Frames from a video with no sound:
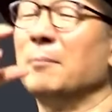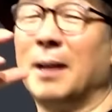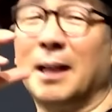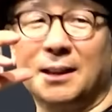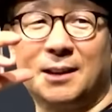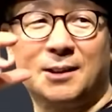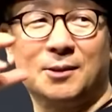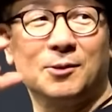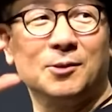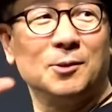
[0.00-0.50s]

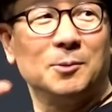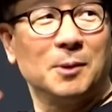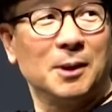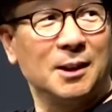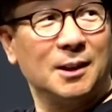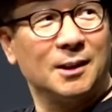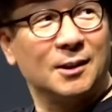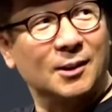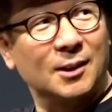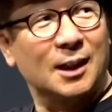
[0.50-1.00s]
마시고 뭐
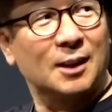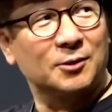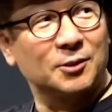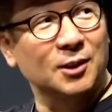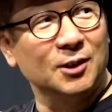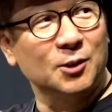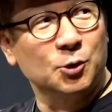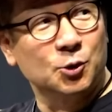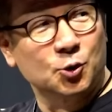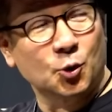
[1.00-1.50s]
이렇게
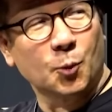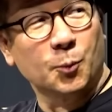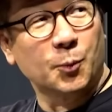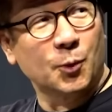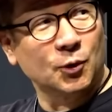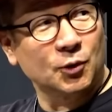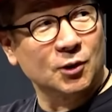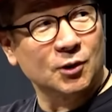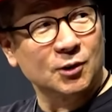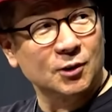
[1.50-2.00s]
하거든
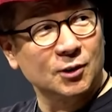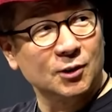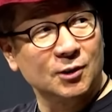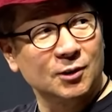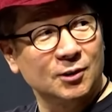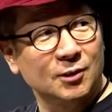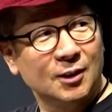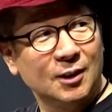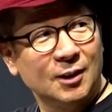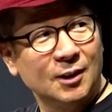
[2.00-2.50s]
조폭들은 어,
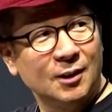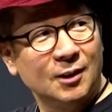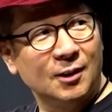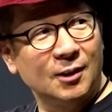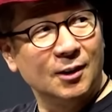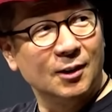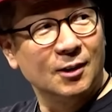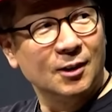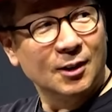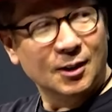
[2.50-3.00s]
어.
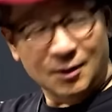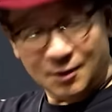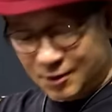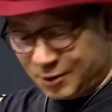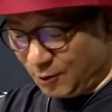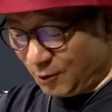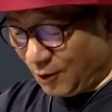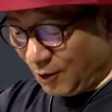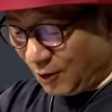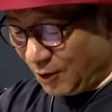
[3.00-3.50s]
어? 어?
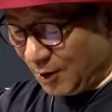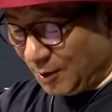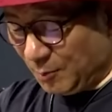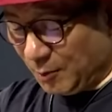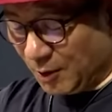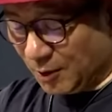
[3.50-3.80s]
그리고 여기는